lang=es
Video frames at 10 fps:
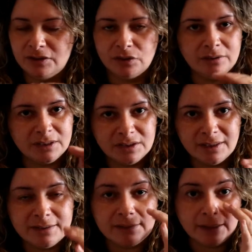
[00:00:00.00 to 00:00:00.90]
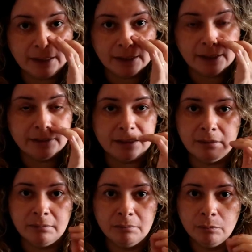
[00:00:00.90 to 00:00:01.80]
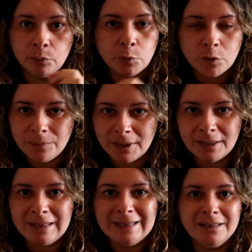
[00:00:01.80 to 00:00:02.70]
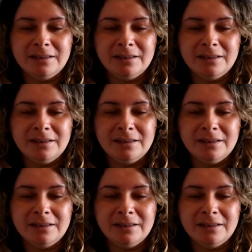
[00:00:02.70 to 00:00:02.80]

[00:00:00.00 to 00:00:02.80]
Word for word: son techadas, así que están muy bien,